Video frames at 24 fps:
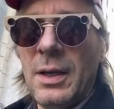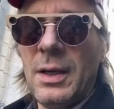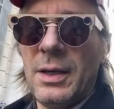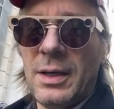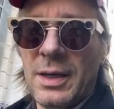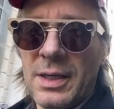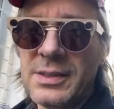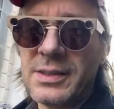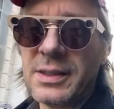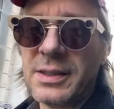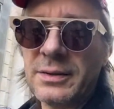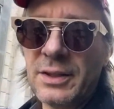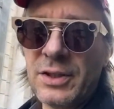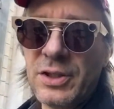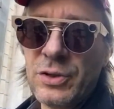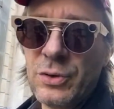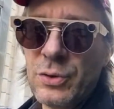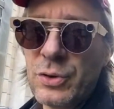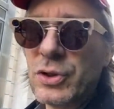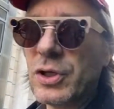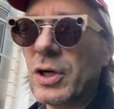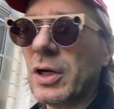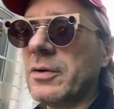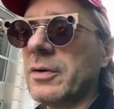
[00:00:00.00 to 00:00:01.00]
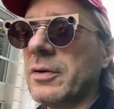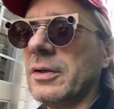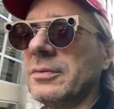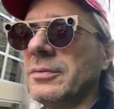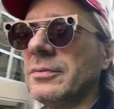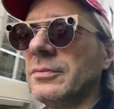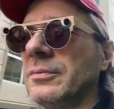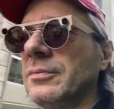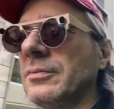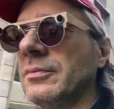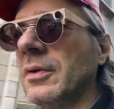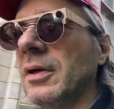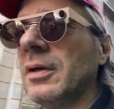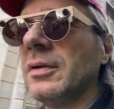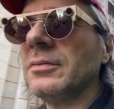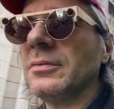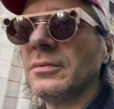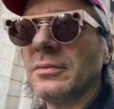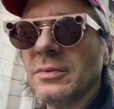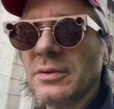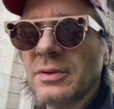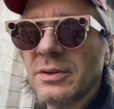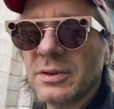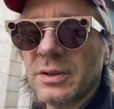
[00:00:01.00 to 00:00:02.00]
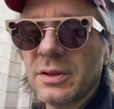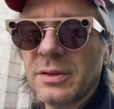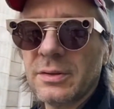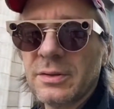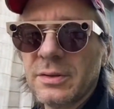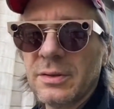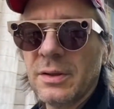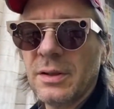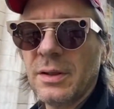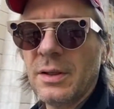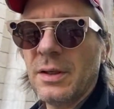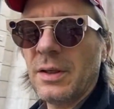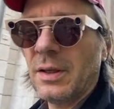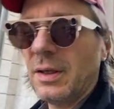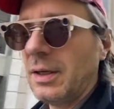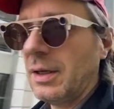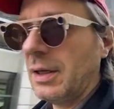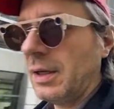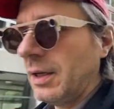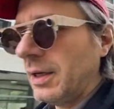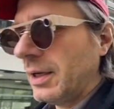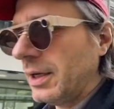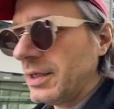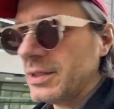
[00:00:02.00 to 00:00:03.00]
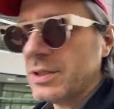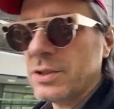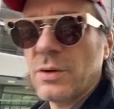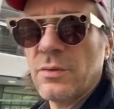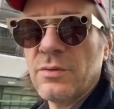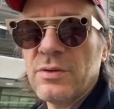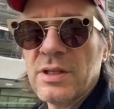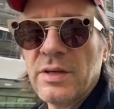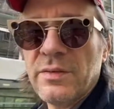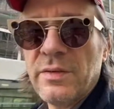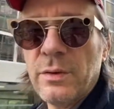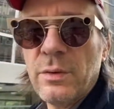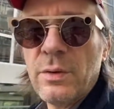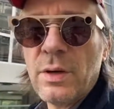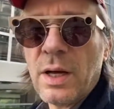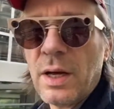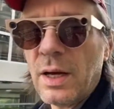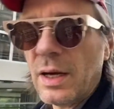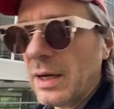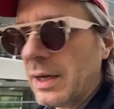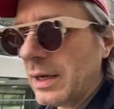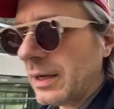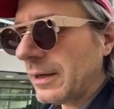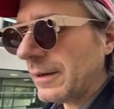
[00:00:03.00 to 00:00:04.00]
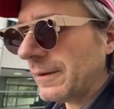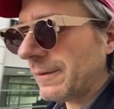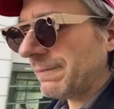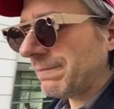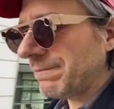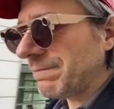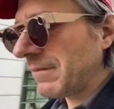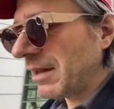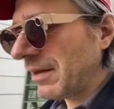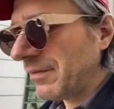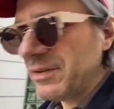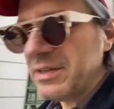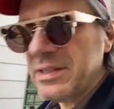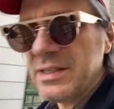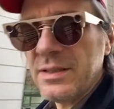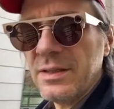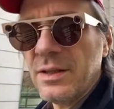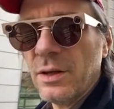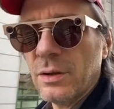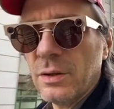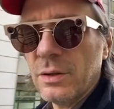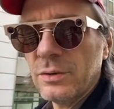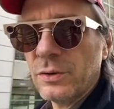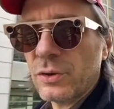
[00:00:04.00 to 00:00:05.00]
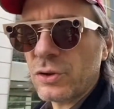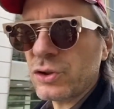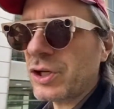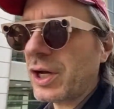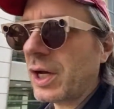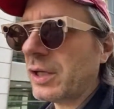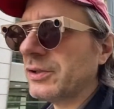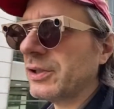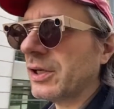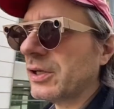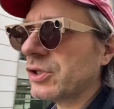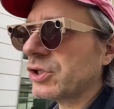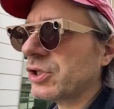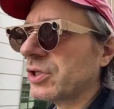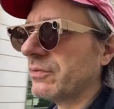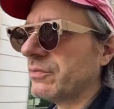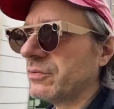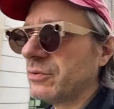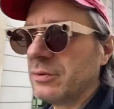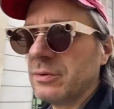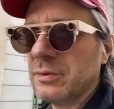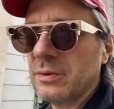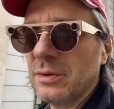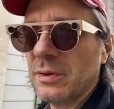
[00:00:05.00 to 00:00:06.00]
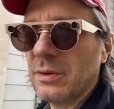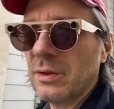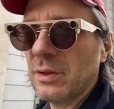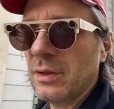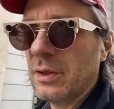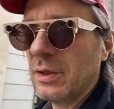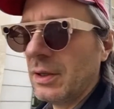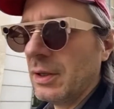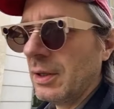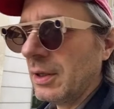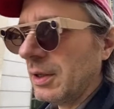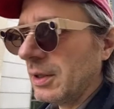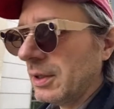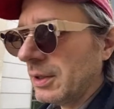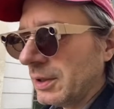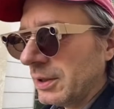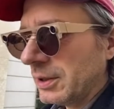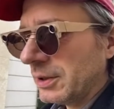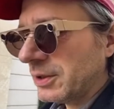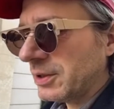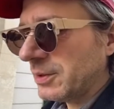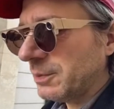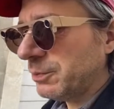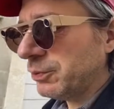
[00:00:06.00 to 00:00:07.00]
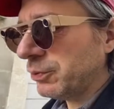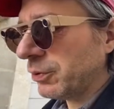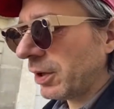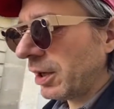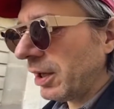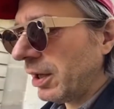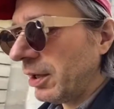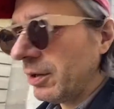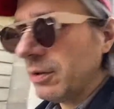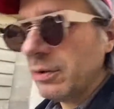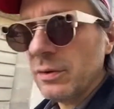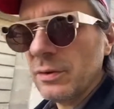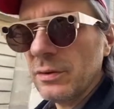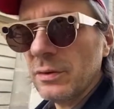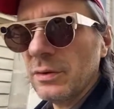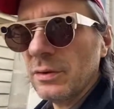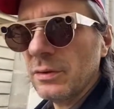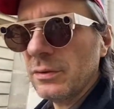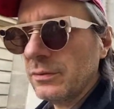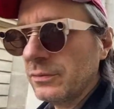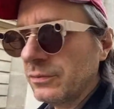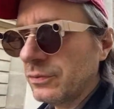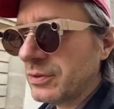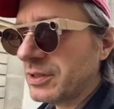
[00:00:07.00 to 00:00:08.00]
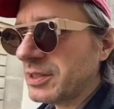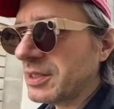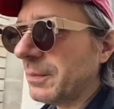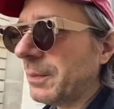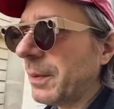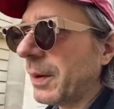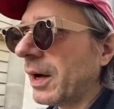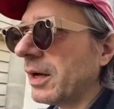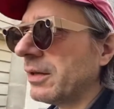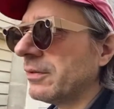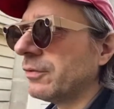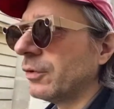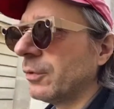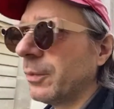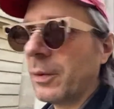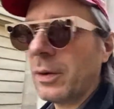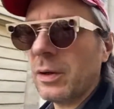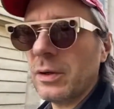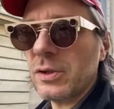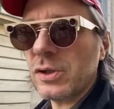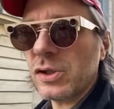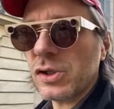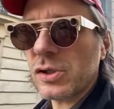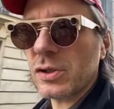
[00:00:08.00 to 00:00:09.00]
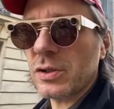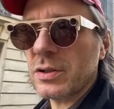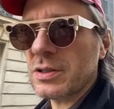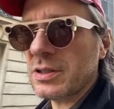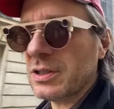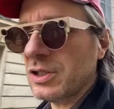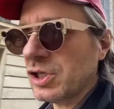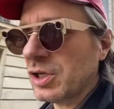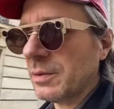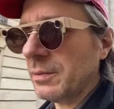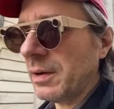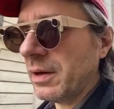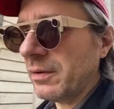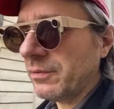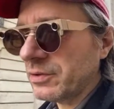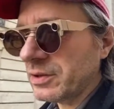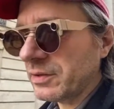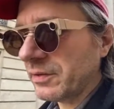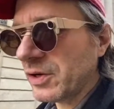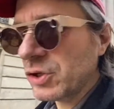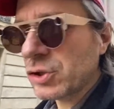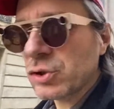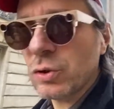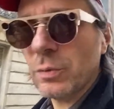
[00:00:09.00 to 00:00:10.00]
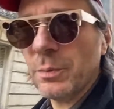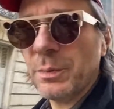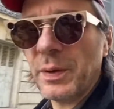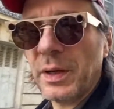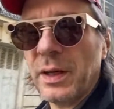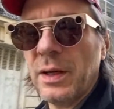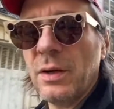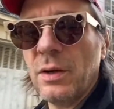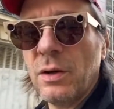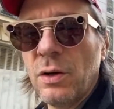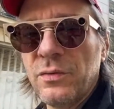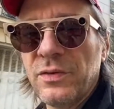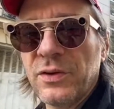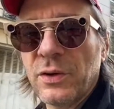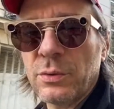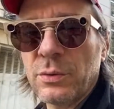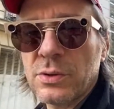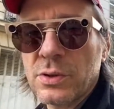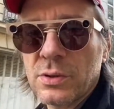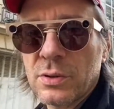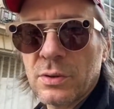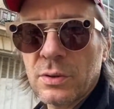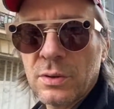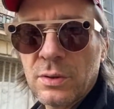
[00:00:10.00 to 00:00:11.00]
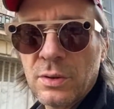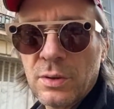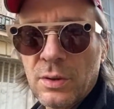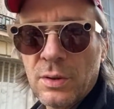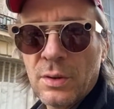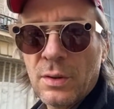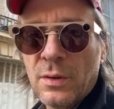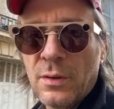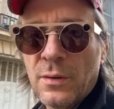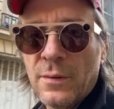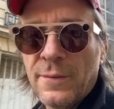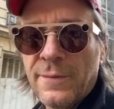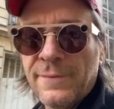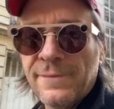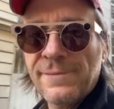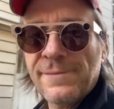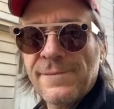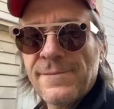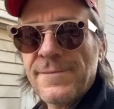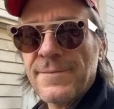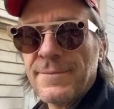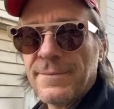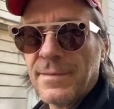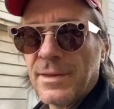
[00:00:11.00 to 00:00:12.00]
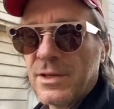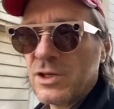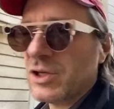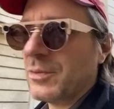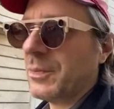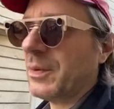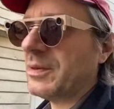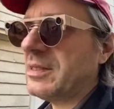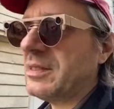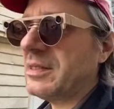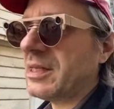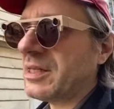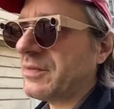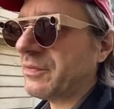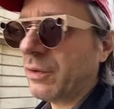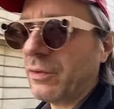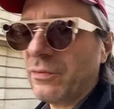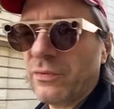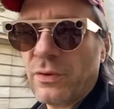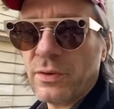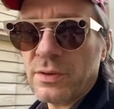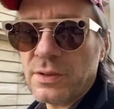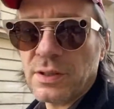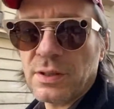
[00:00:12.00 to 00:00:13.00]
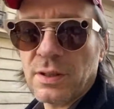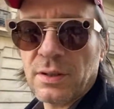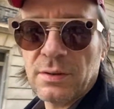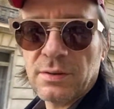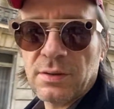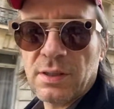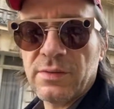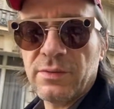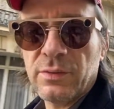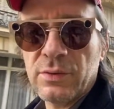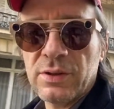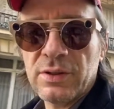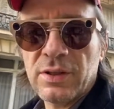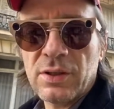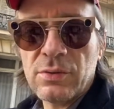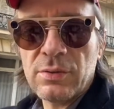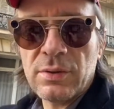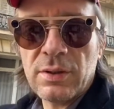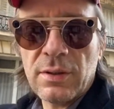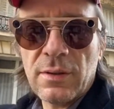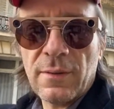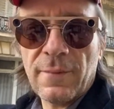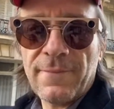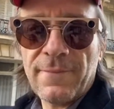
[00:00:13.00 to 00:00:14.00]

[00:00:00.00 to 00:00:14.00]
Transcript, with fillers: La stratégie du chat, quoi. Ouais, c'est ça. Est-ce que vous avez eu la, visite d'ange gardien chez vous qui pourrait euh, vous séparer de vos proches euh, si jamais vous avez chopé euh, le virus Je sais pas si ça se fait en France, ça, se fait aux États-Unis.